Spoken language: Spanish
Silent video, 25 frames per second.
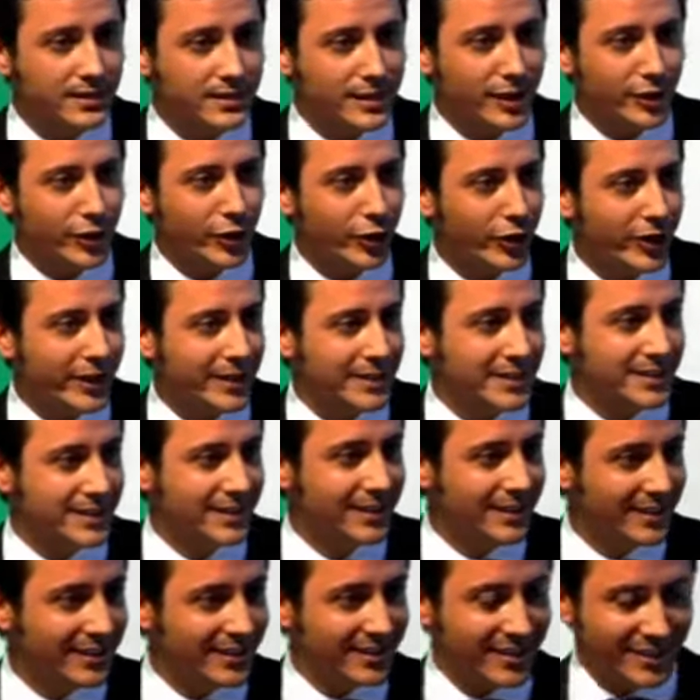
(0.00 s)
señoras
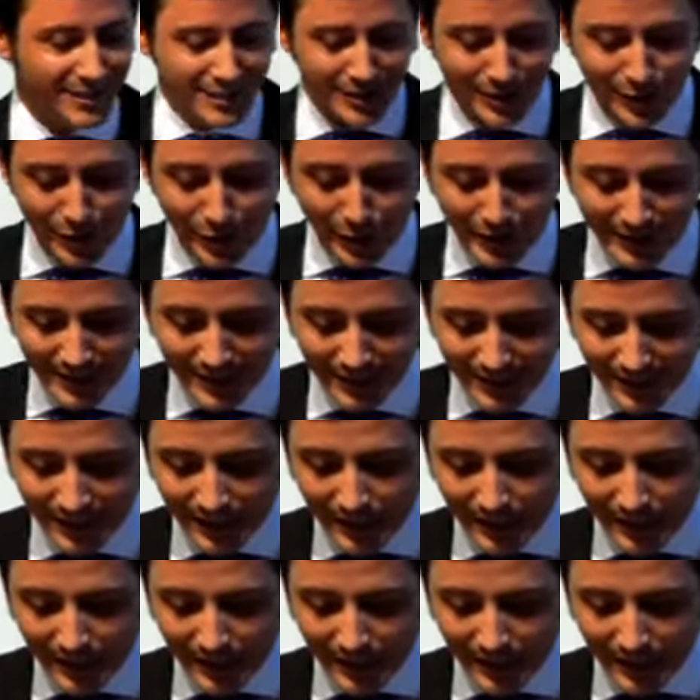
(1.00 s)
y señores.